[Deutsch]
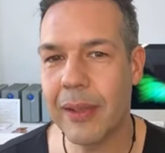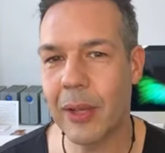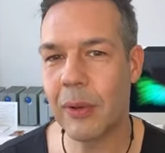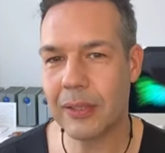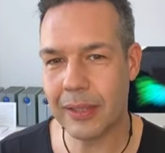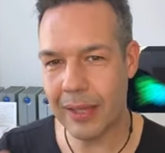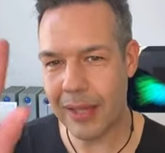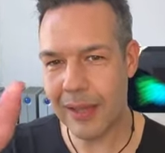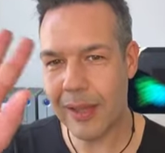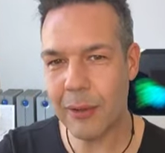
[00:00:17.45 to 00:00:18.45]
Hallo
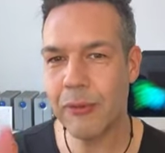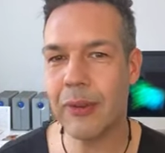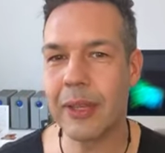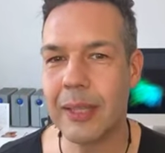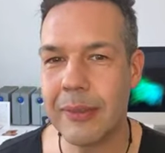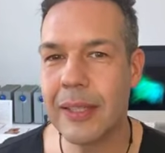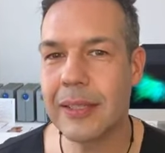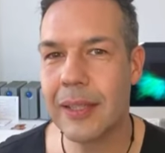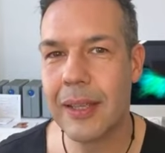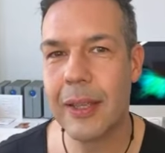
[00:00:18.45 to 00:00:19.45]
Andrea, hallo Frau
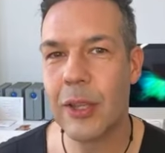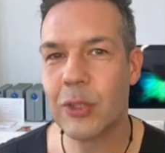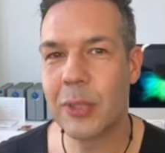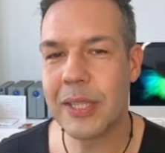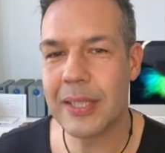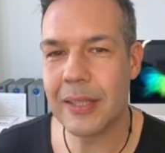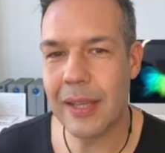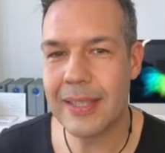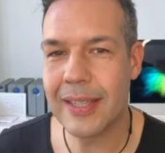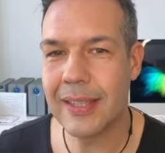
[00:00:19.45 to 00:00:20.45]
Ewert. Schön, dass ihr
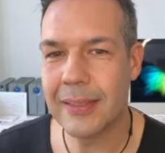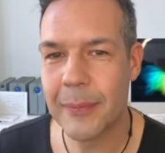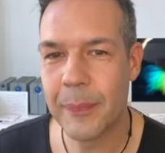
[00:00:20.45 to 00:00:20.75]
da seid.